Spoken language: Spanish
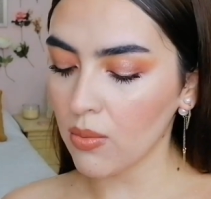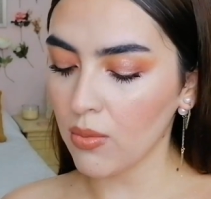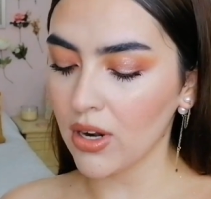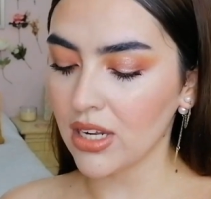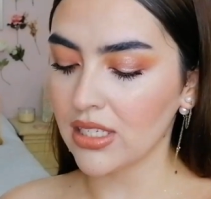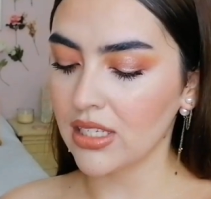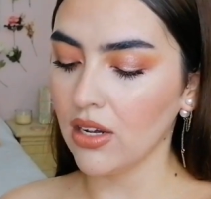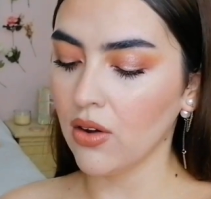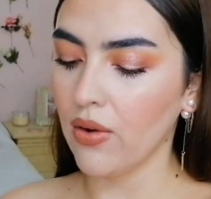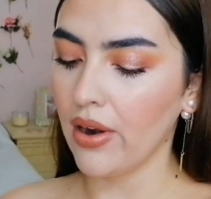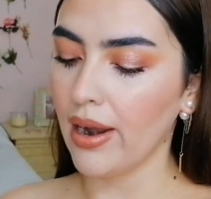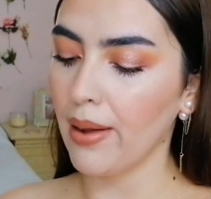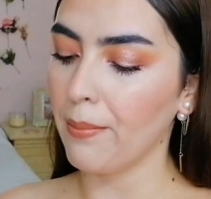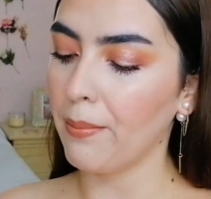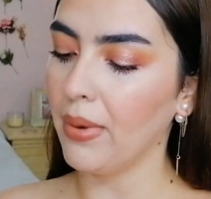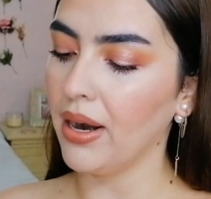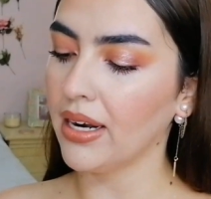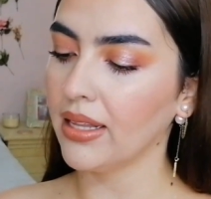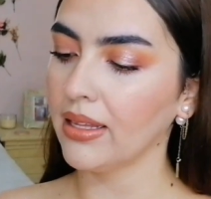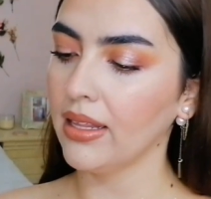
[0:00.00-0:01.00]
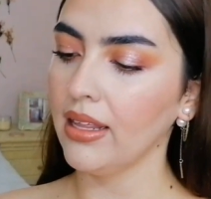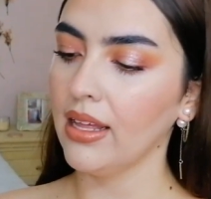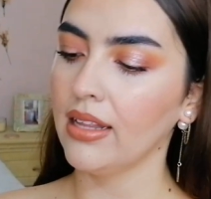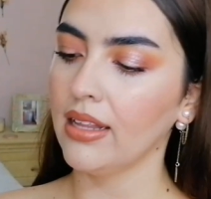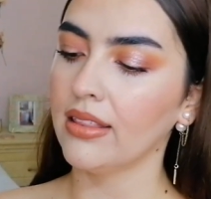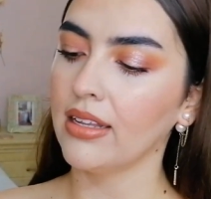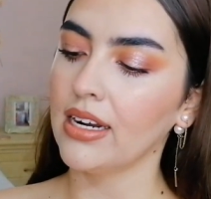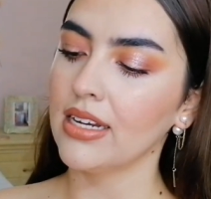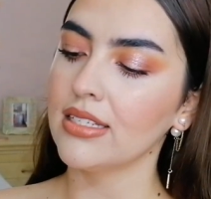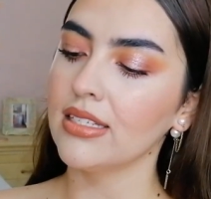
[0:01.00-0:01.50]
como les digo en la parte de
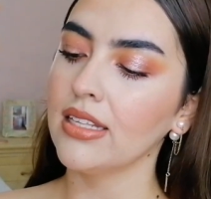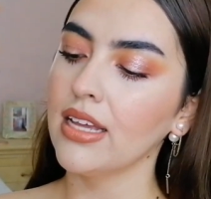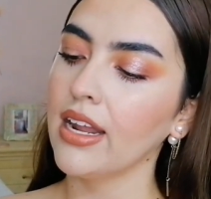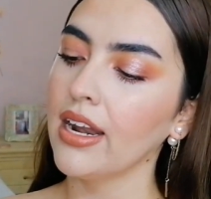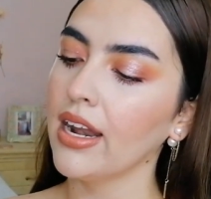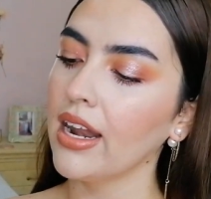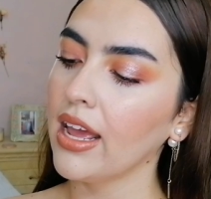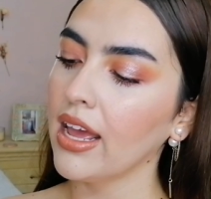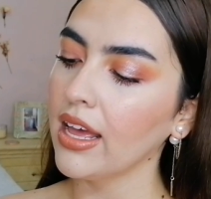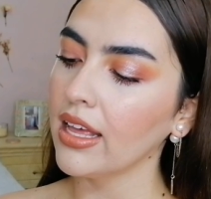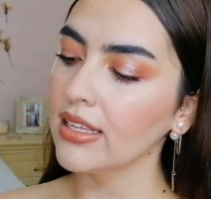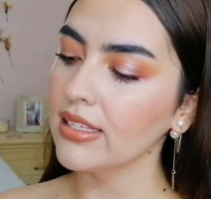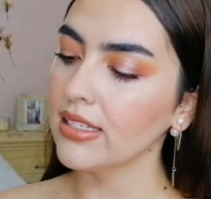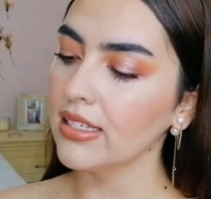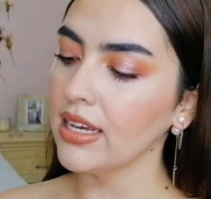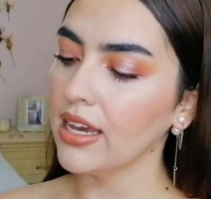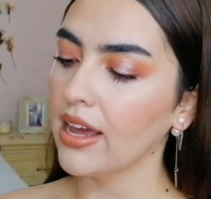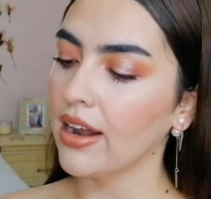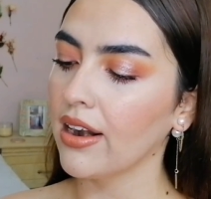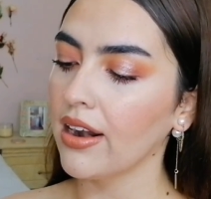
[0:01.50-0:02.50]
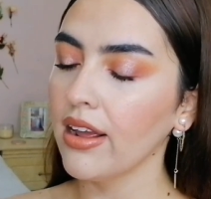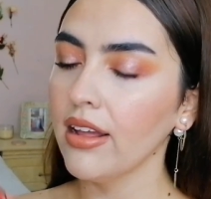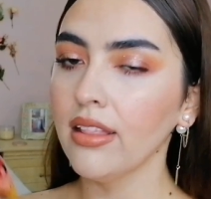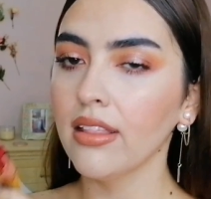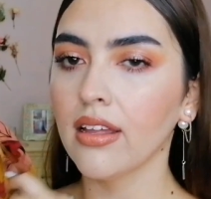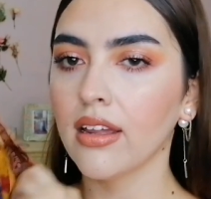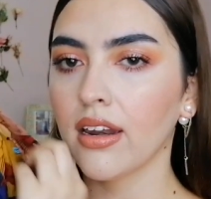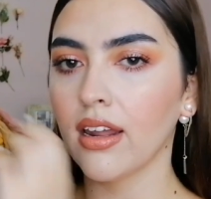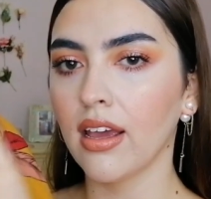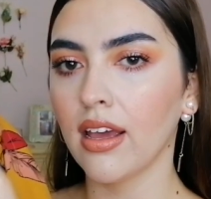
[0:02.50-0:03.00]
atrás tiene cierre,
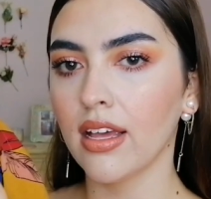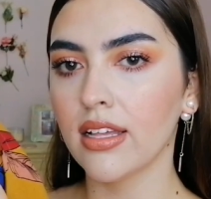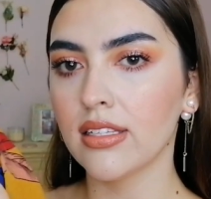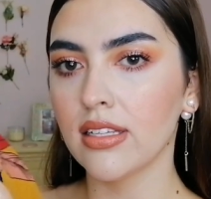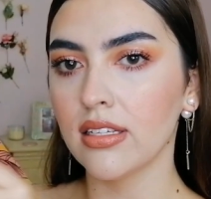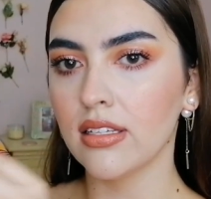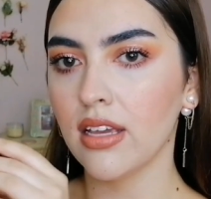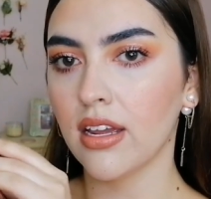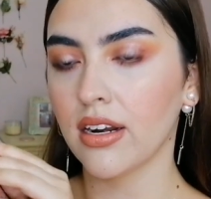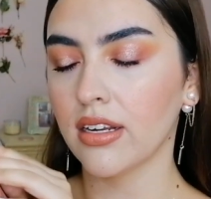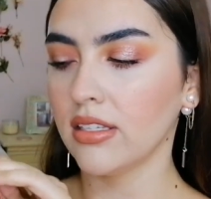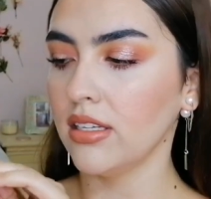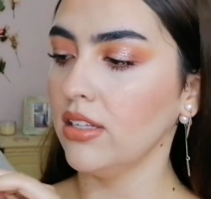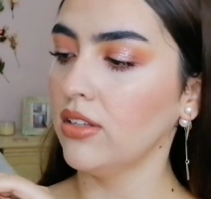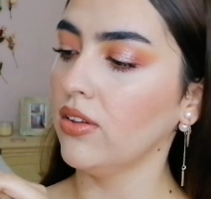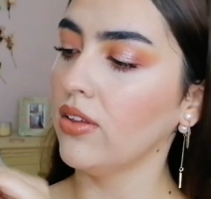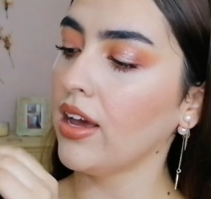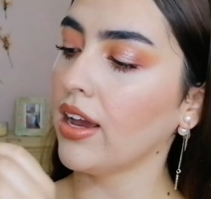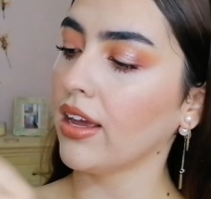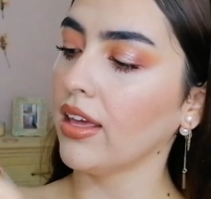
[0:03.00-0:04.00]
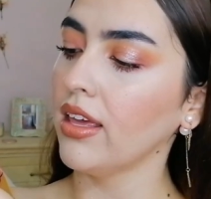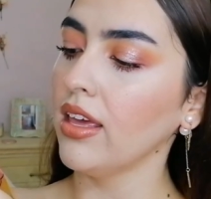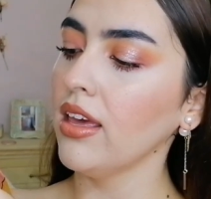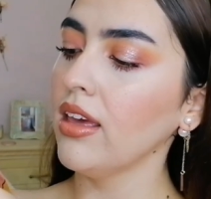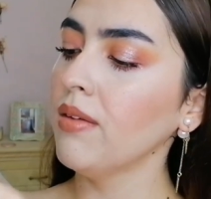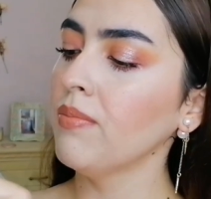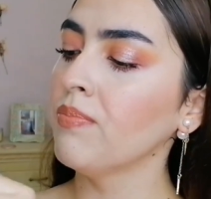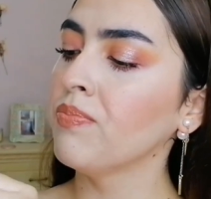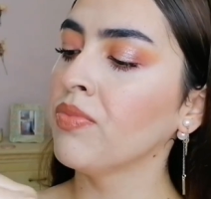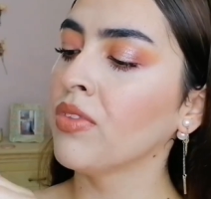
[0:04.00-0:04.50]
tiene este cierrecito de
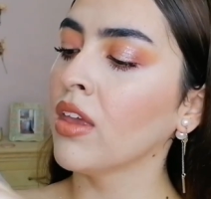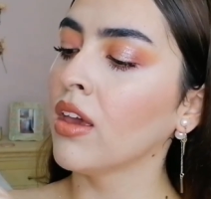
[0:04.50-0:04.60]
aquí